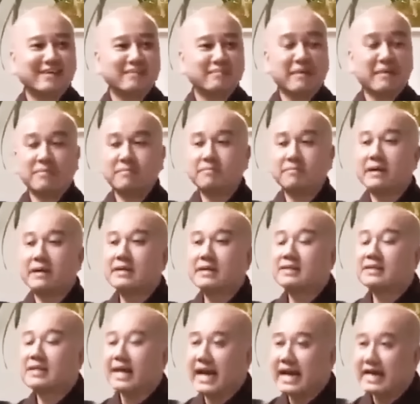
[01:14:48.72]
Mà
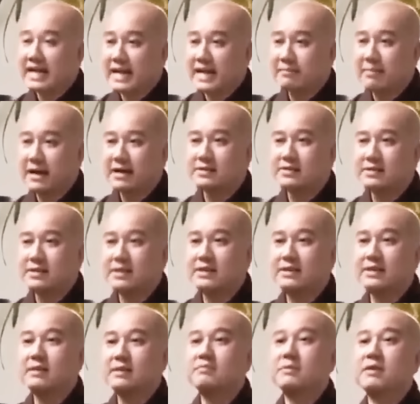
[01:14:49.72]
mình càng là bác
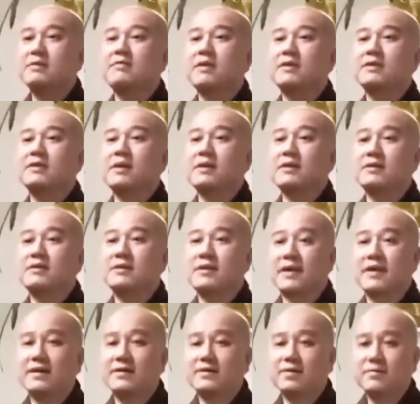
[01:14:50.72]
sĩ thì mình phải thực
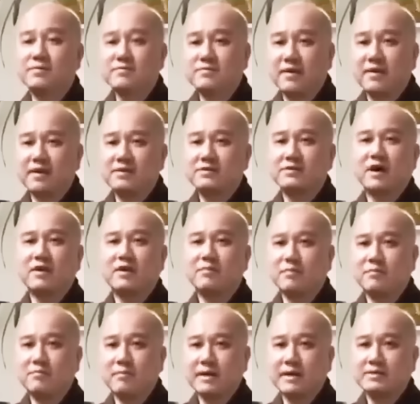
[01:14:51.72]
hiện đúng vai trò
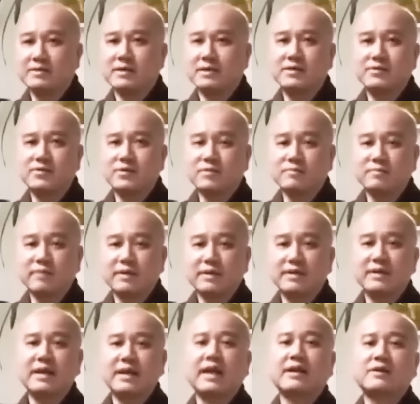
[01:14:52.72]
một bác sĩ của
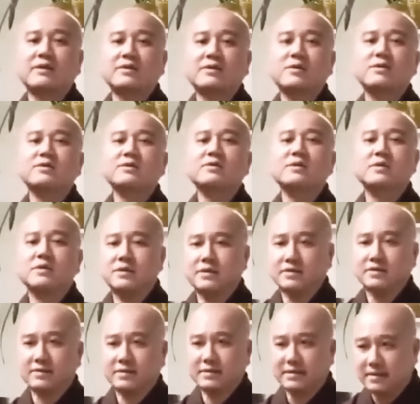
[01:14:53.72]
mình là cứu
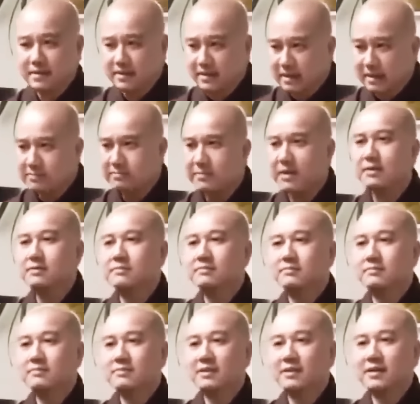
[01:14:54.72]
người lâm bệnh.
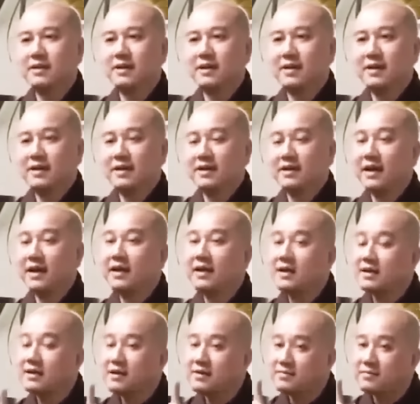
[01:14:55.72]
Thế
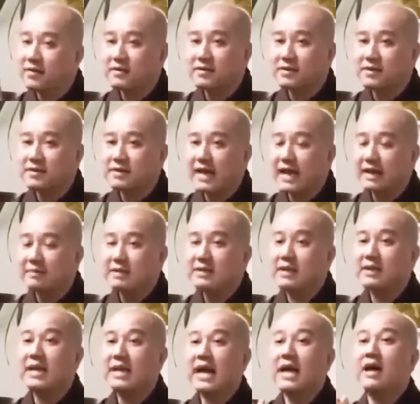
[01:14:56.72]
thì Đức Phật Thích Ca bây
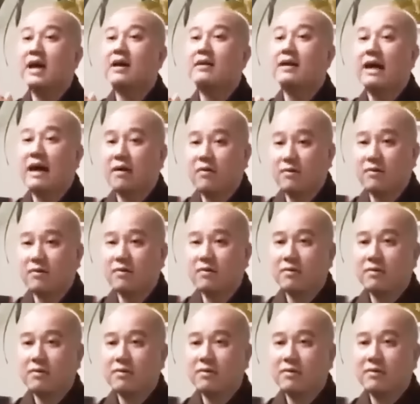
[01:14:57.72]
giờ đang ở đâu?
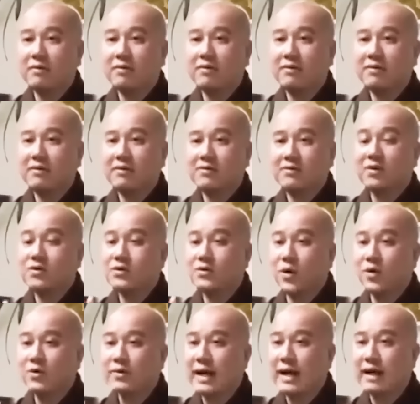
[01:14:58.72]
Có
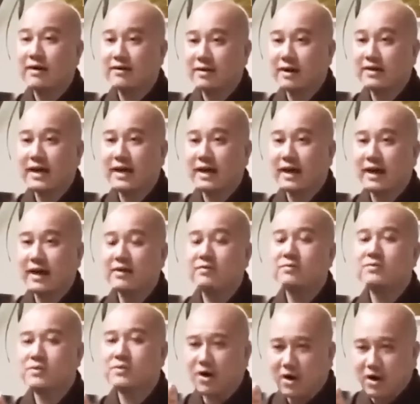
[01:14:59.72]
chỗ nào để Ngài ở
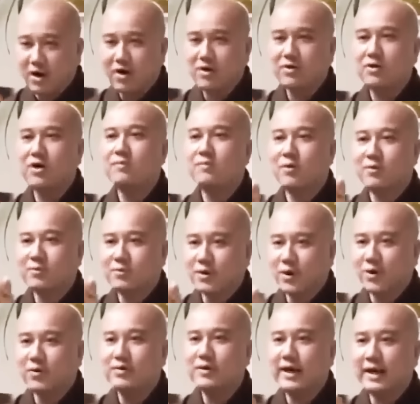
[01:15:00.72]
không? Có, có một
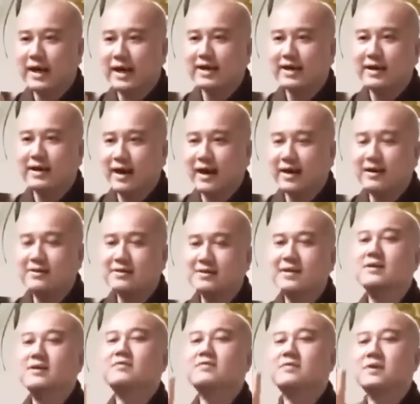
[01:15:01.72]
chỗ Ngài đang ở,
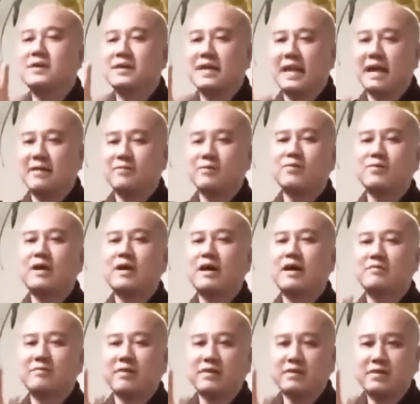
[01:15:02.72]
nhưng việc làm của
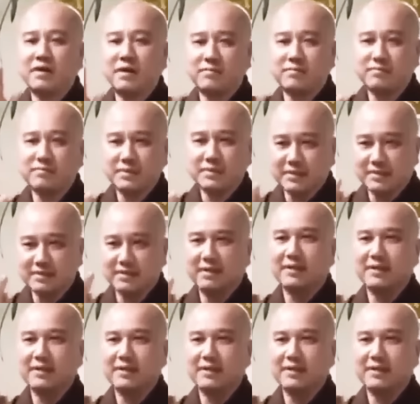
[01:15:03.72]
Ngài vẫn không dừng